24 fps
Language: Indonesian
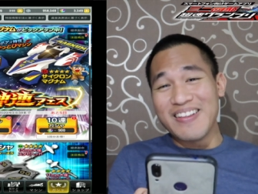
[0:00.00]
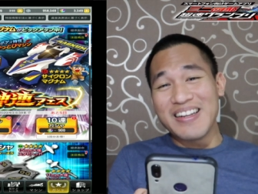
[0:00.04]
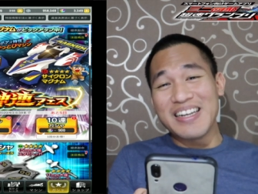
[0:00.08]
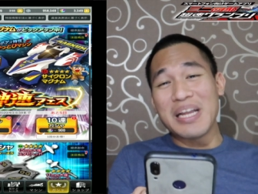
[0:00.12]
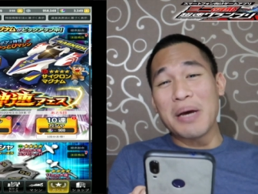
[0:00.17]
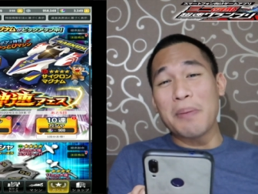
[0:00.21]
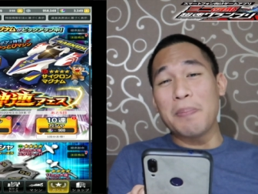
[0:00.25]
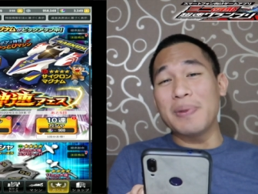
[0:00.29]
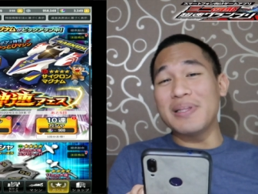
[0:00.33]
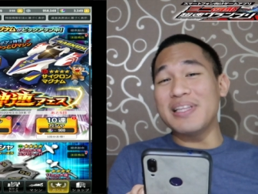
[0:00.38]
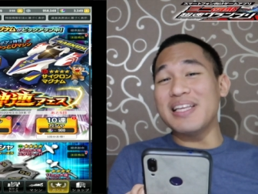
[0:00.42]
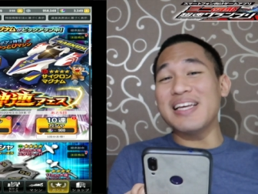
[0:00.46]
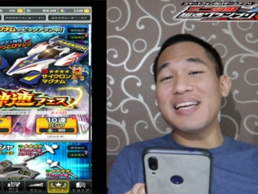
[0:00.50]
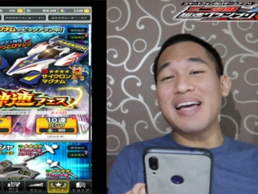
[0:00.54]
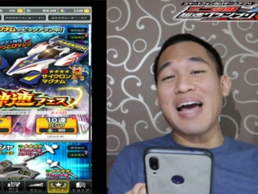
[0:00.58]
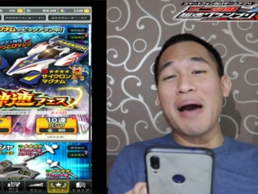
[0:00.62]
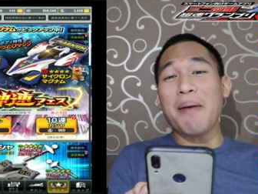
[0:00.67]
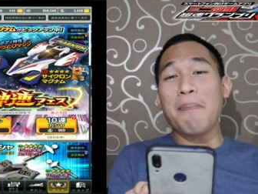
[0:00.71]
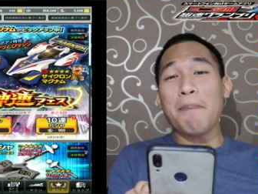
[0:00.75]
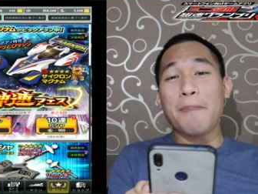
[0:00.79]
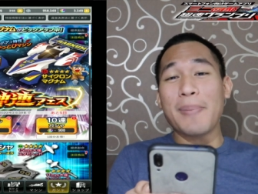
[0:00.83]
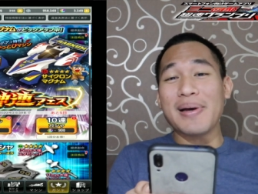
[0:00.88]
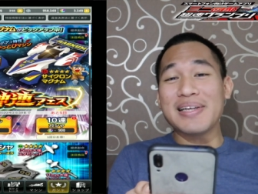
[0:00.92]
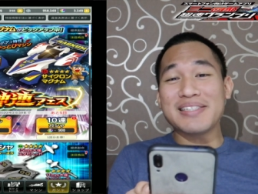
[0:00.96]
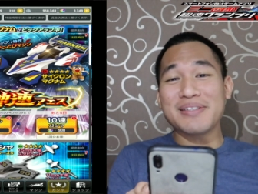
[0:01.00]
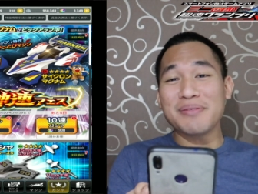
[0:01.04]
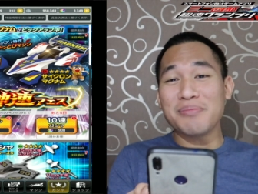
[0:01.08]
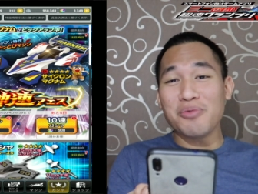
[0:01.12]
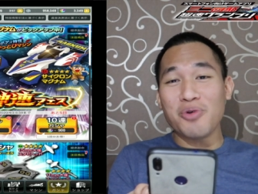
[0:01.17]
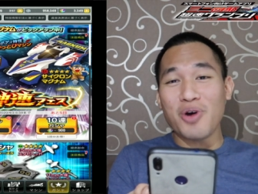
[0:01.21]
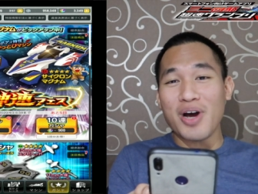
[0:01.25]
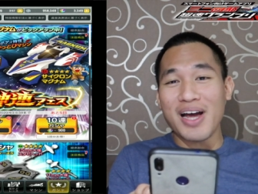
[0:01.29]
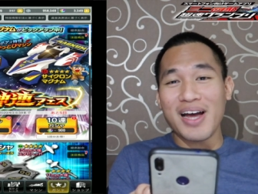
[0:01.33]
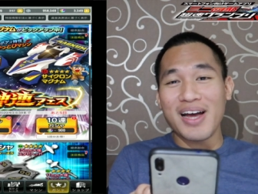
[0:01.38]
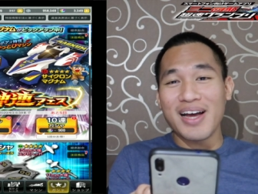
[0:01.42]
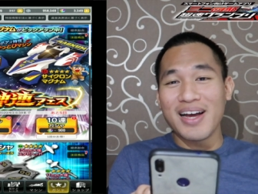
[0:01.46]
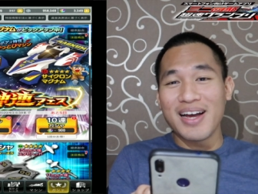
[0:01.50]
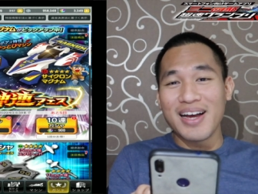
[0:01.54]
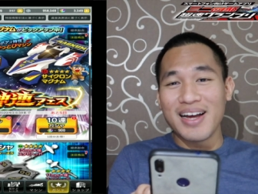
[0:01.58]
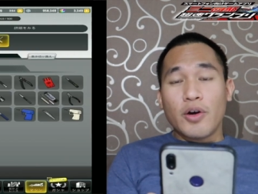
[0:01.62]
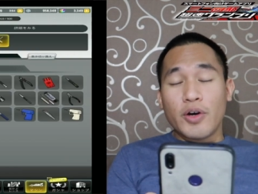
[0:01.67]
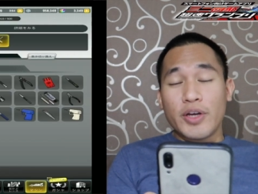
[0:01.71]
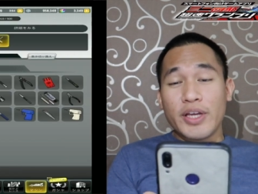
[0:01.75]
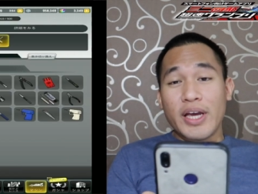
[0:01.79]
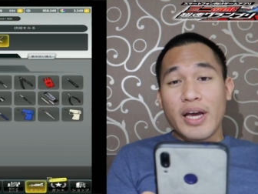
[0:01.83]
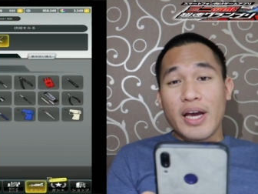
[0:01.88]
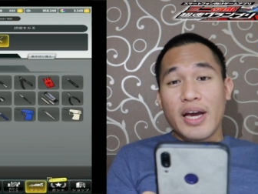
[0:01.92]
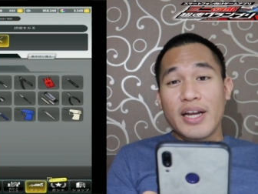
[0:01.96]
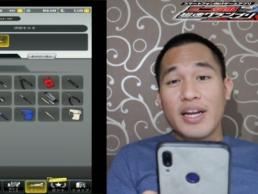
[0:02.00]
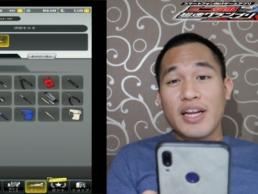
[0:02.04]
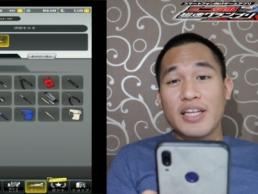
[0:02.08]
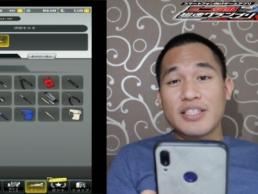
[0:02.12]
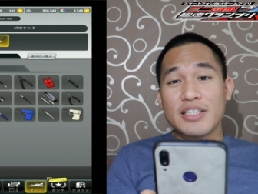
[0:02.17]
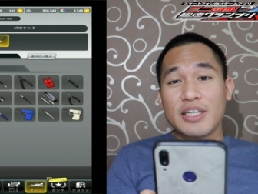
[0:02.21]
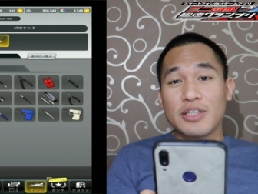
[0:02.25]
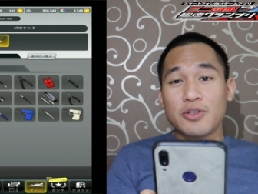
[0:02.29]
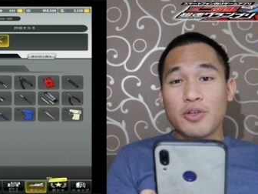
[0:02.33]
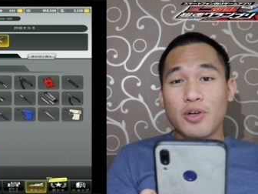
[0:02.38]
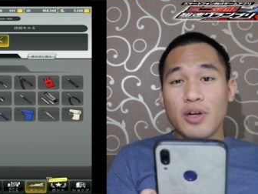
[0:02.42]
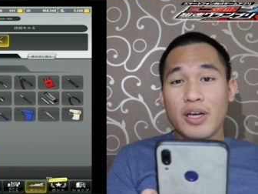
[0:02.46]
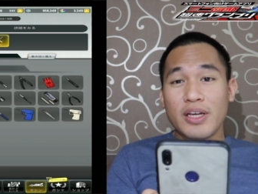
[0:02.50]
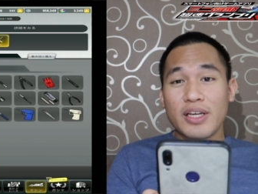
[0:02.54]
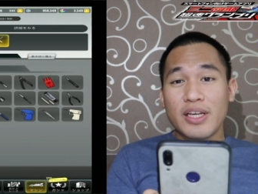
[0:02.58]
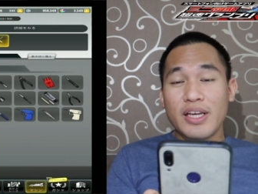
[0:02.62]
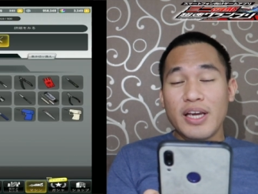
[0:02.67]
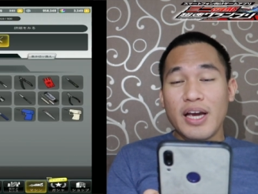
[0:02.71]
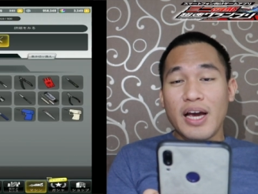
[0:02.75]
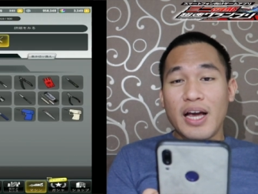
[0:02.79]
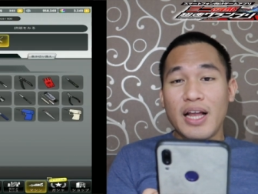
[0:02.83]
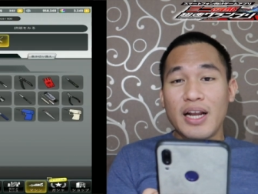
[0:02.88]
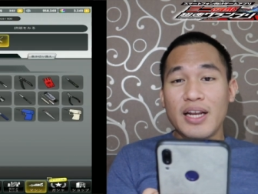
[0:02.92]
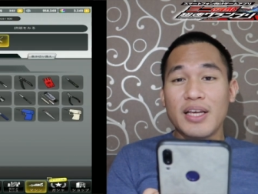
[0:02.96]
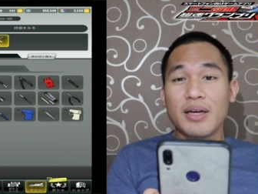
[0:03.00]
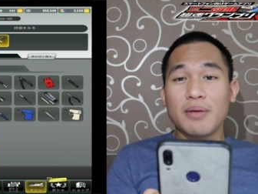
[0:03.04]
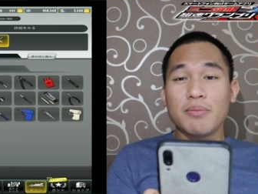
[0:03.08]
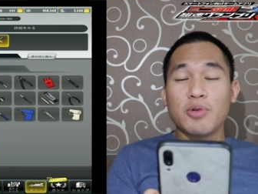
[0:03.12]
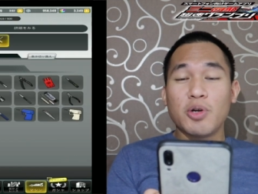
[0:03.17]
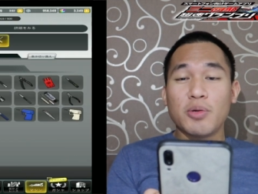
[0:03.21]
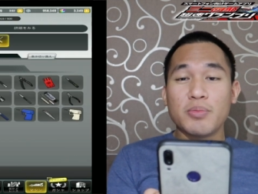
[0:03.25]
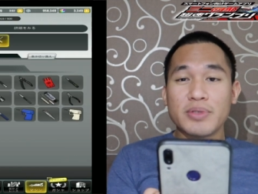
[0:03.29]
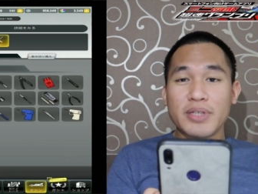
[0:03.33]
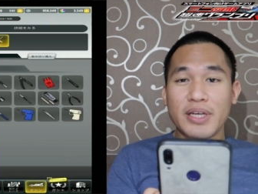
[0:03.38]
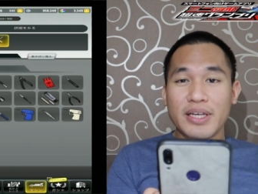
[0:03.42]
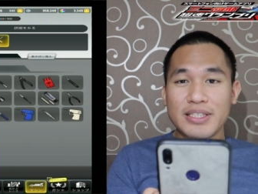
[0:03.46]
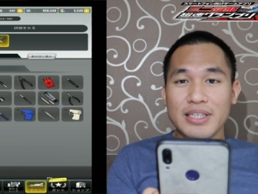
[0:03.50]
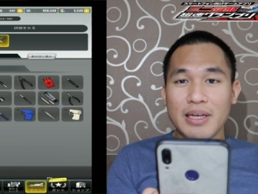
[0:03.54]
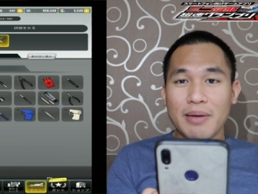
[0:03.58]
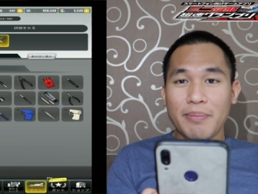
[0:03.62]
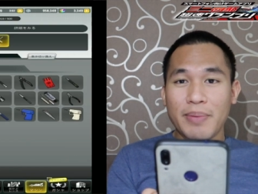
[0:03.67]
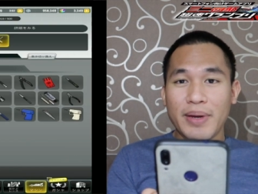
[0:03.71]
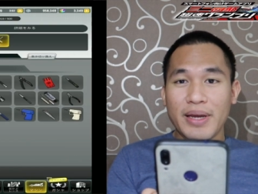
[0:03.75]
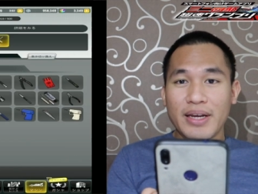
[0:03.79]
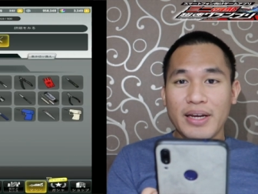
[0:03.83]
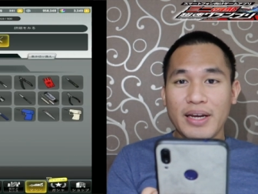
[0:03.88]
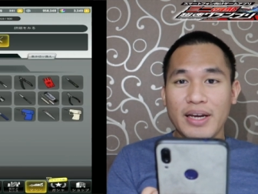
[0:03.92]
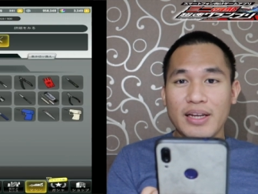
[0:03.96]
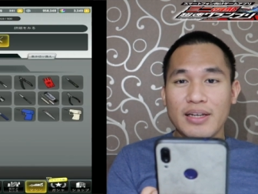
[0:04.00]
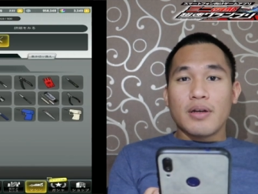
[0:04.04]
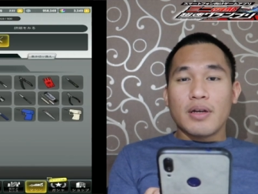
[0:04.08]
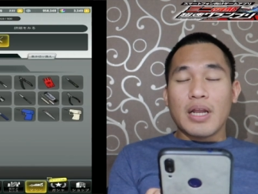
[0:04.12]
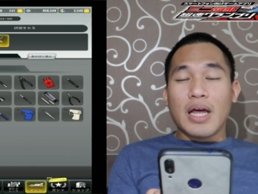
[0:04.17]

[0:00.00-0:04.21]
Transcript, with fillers: Dapatnya ampas semua. Oh iya, ada satu lagi hal yang belum saya sampaikan.